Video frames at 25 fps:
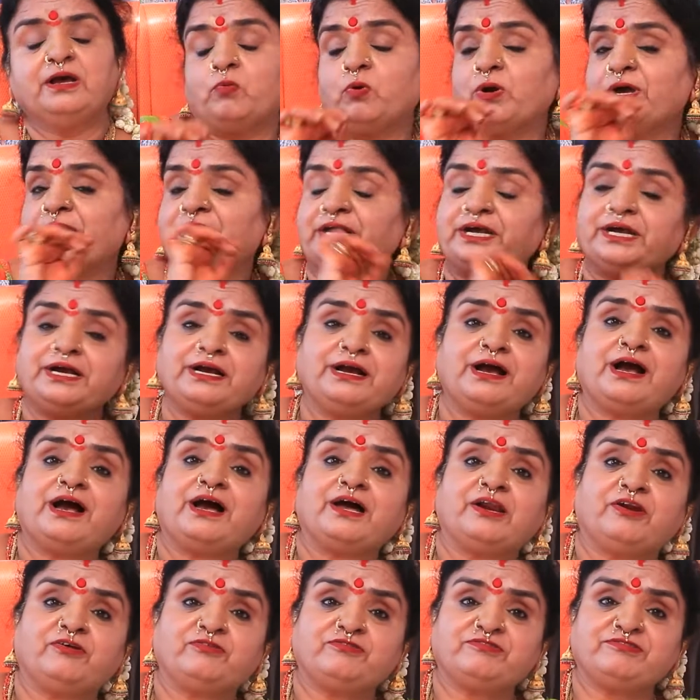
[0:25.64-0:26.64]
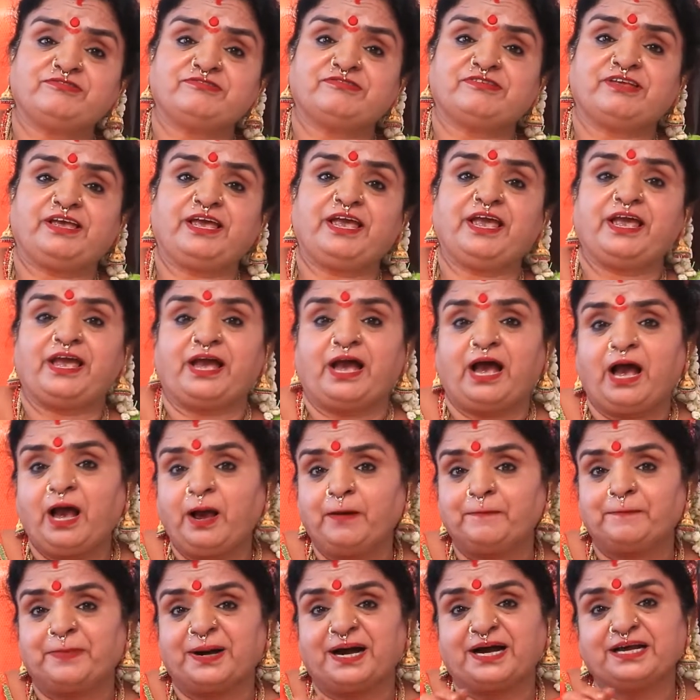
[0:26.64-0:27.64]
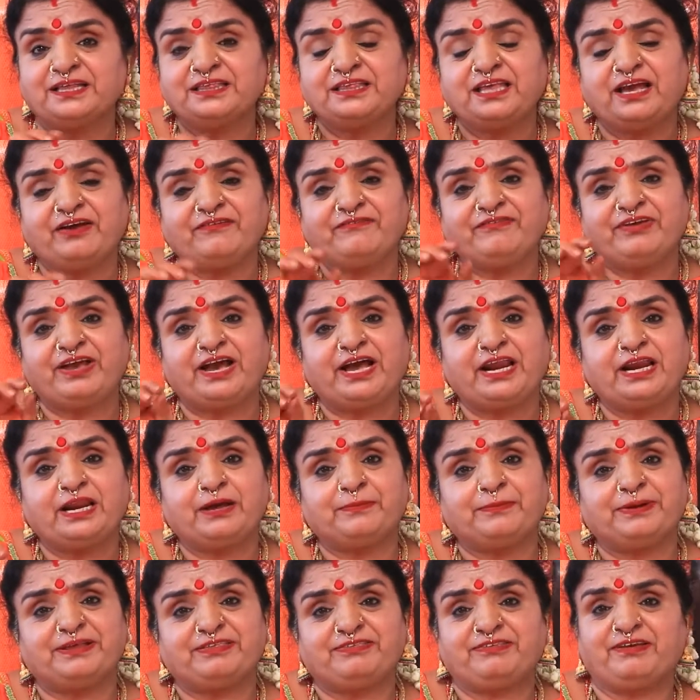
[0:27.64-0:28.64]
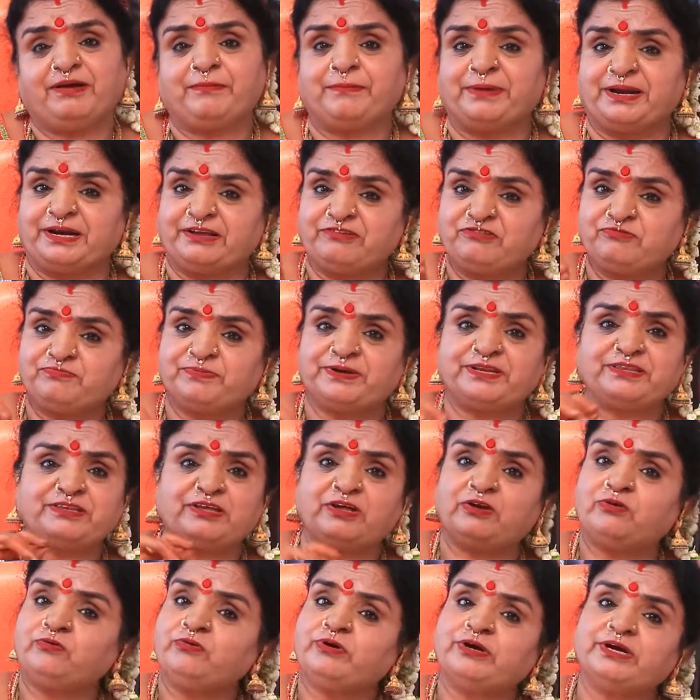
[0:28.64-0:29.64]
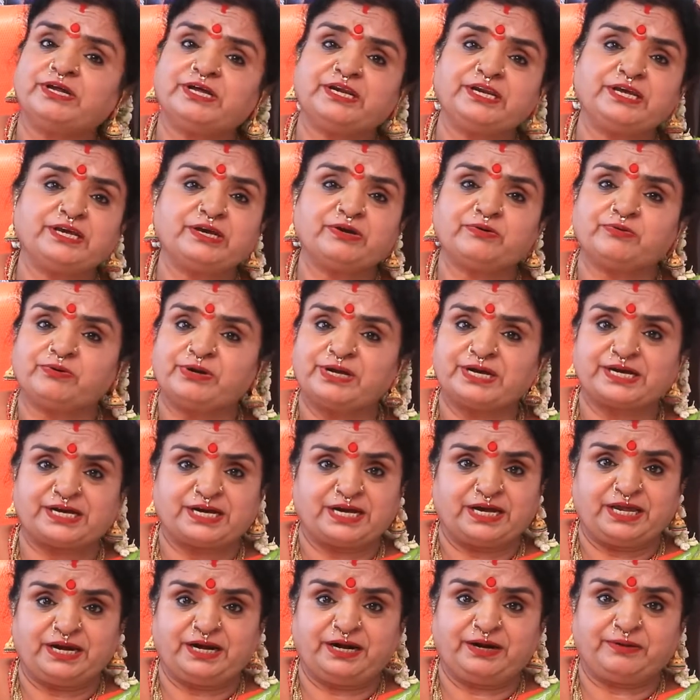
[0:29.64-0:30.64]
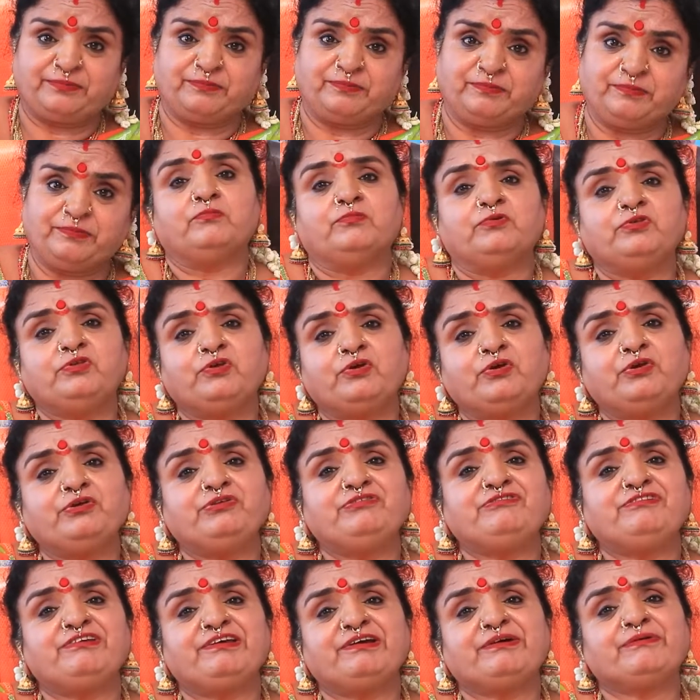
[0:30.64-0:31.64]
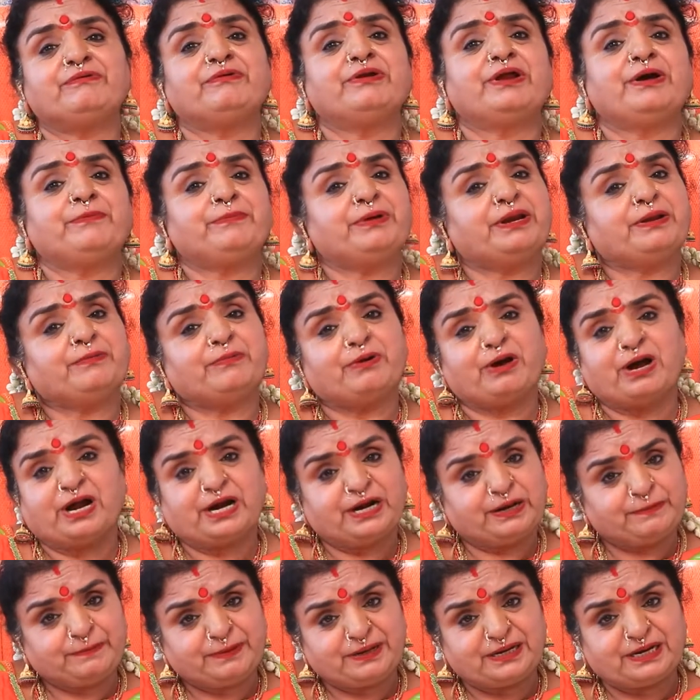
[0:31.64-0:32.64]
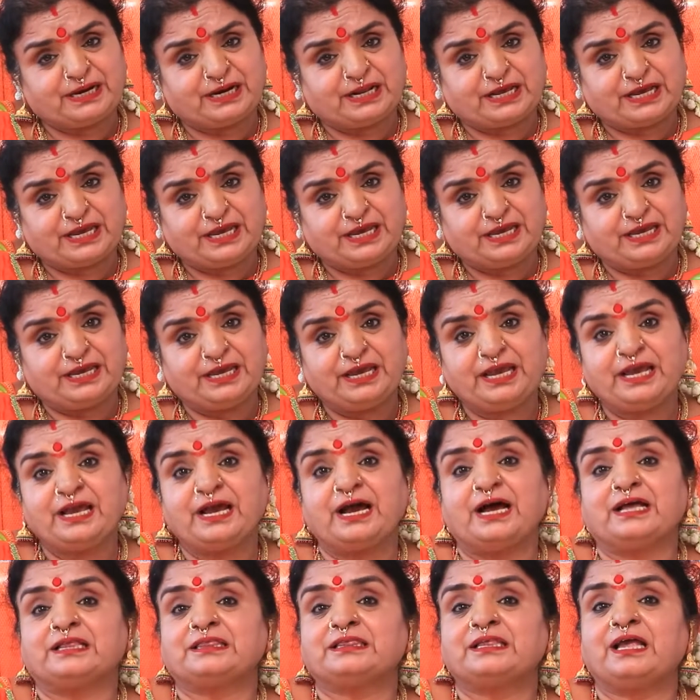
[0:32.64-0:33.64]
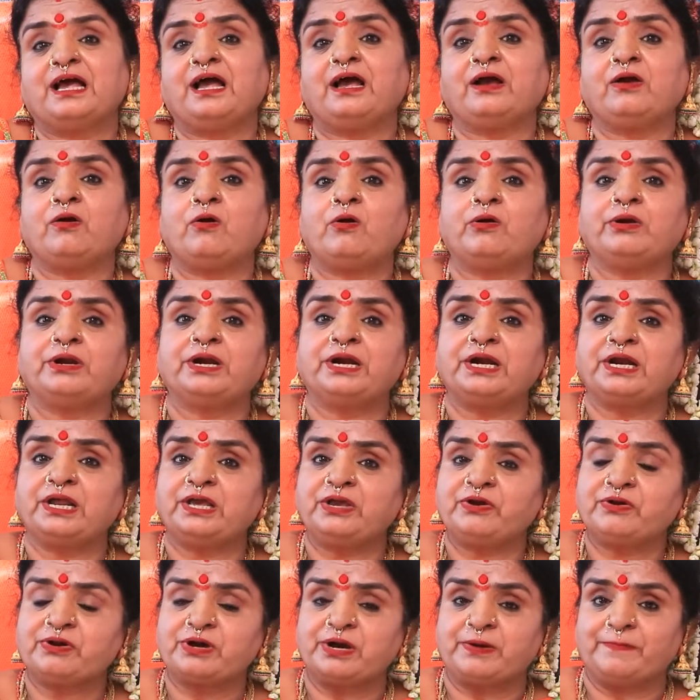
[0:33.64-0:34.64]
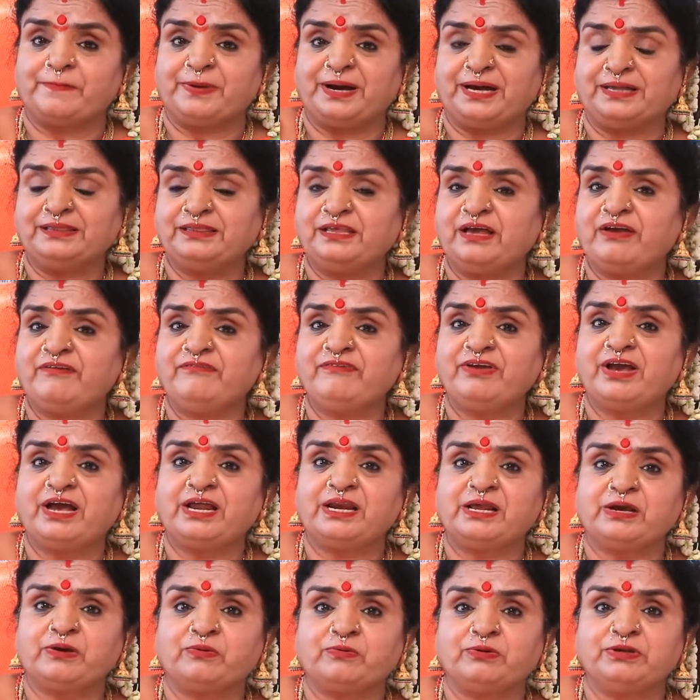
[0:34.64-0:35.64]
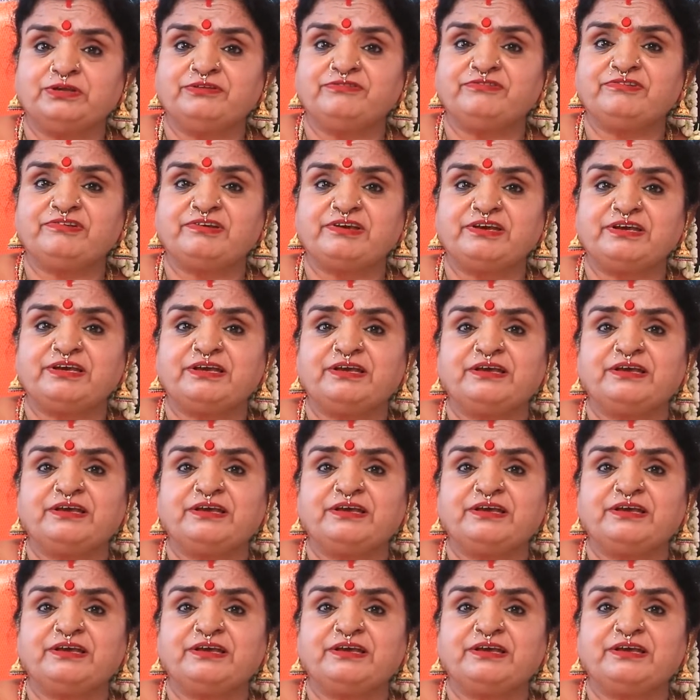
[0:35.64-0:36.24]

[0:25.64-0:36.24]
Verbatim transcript: ఒక రకంగా ఆలోచిస్తే ఆ బాంధవ్యాల మధ్య మనస్పర్ధలు ఉండడానికి కూడా కారణం ముందు నుంచి కూడా మనం ఆడపిల్లలకి అత్తాకోడళ్ళ యొక్క బాంధవ్యాల గురించి